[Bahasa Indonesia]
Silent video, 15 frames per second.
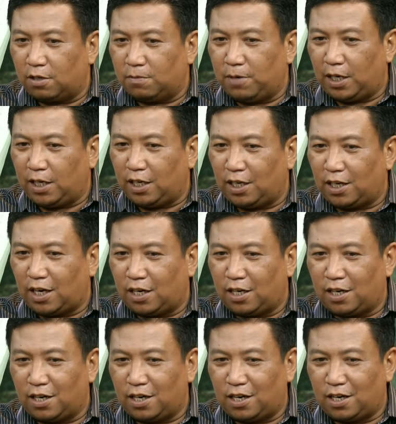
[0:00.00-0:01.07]
kalau
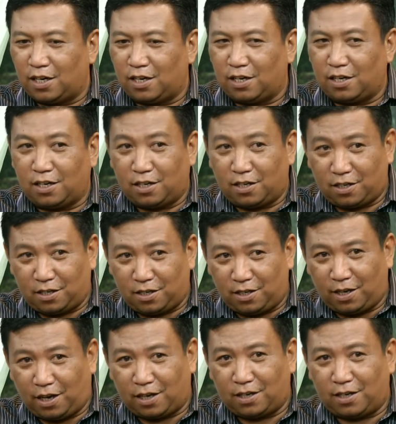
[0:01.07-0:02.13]
dibandingkan dengan
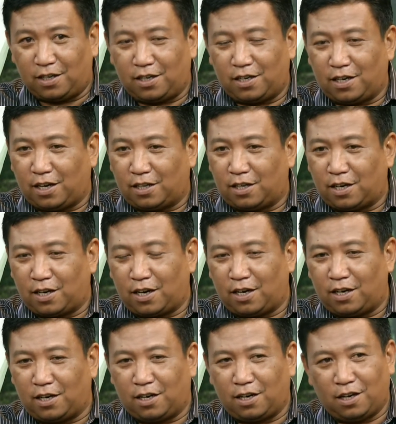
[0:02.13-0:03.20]
yang
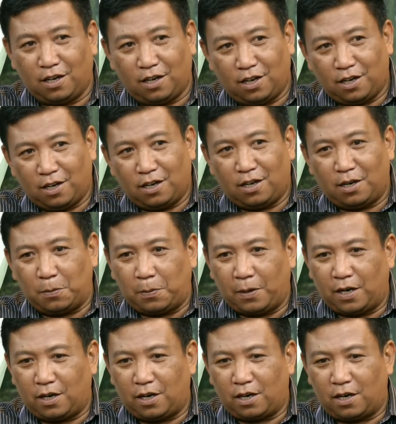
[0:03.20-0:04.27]
dikatakan uh,
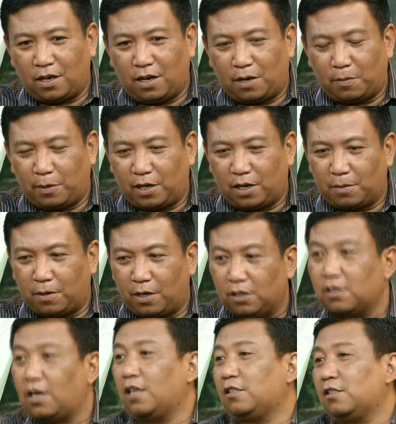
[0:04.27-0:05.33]
Pak Dar Darmin
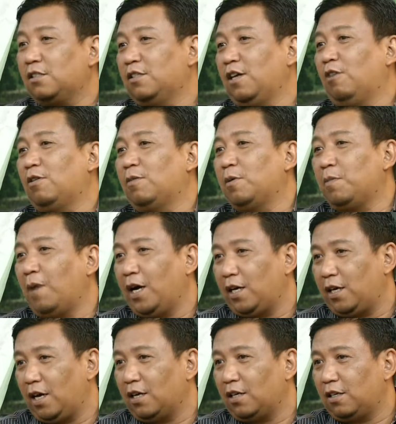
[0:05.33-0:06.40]
kemarin jelas jauh lebih
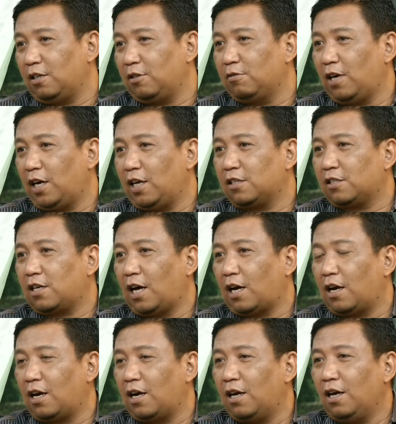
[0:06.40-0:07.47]
baik yang hitungan yang
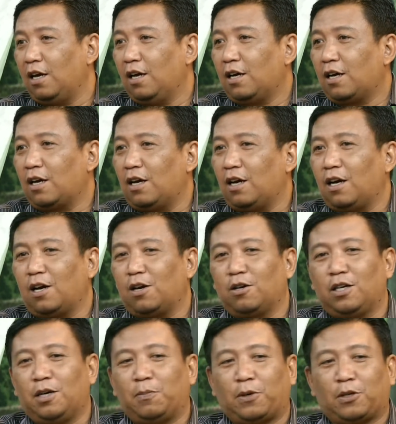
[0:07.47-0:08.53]
sekarang. Karena
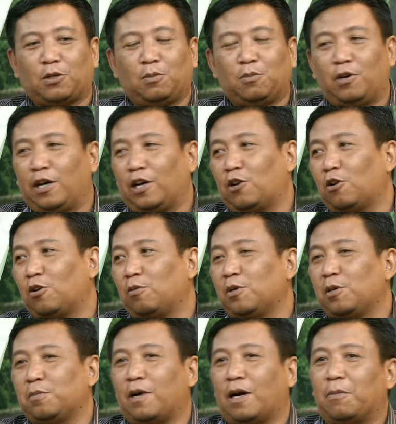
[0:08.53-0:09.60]
kalau ini pertumbuhan
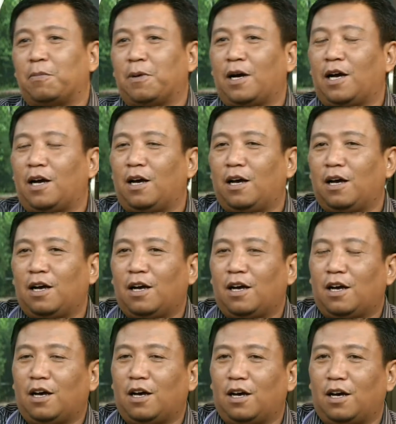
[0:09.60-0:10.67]
ekonomi berapa
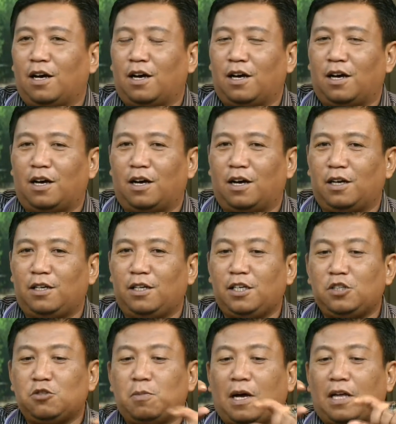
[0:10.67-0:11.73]
uh,
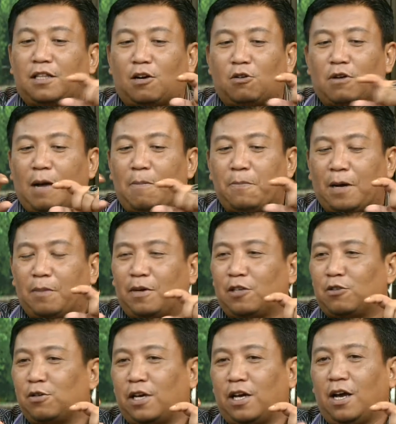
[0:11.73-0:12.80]
ini cuma terlalu gampang
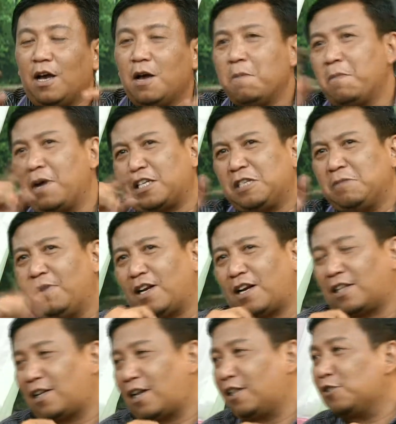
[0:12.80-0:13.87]
menghitungnya.
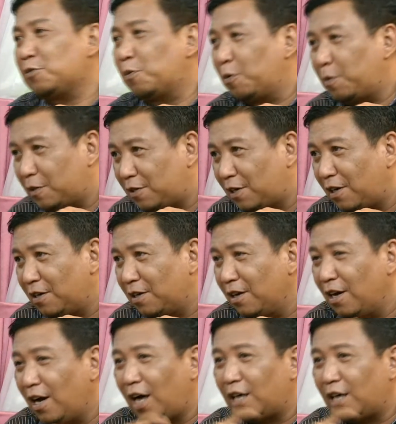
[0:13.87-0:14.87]
Maksimal rata-rata 10%. Hmm.